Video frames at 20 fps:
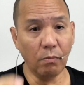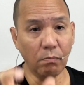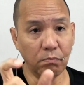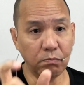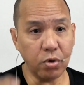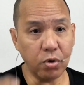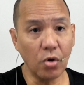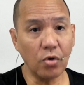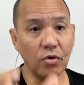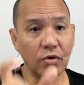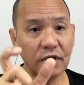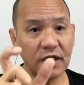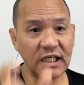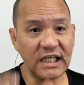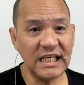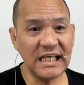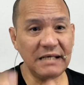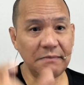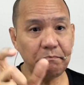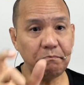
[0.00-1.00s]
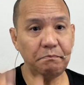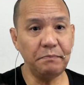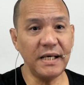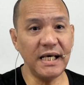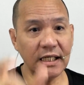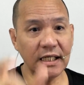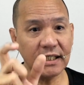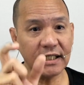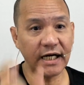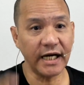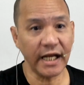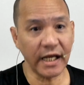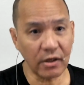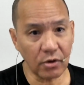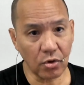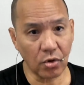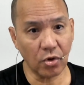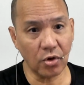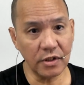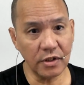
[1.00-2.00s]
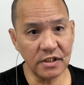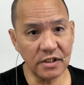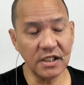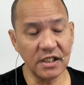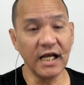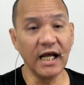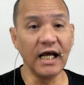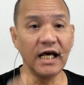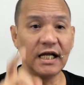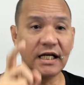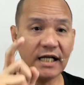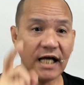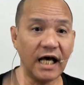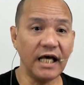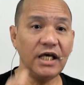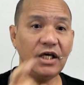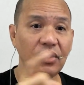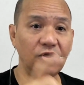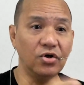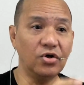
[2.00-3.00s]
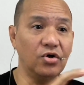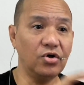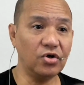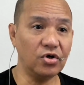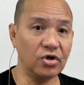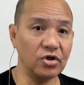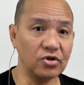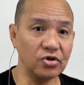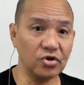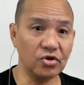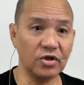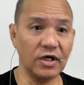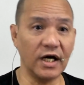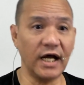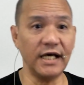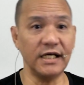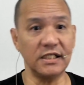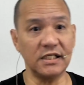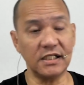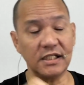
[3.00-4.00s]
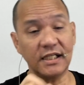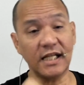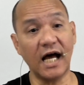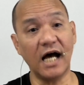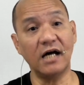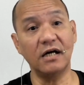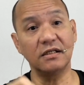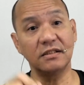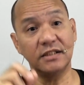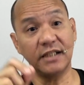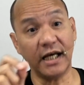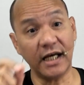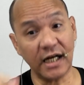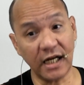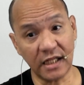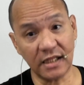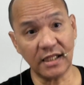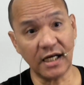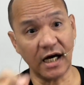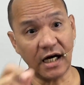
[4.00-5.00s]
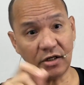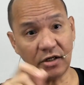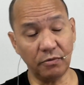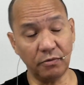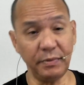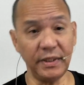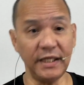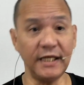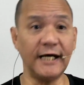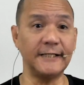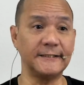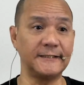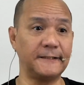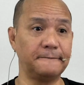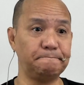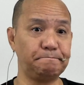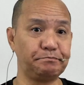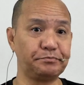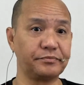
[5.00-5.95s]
bookkeeping records na ino-authorize ng Secretary of Finance.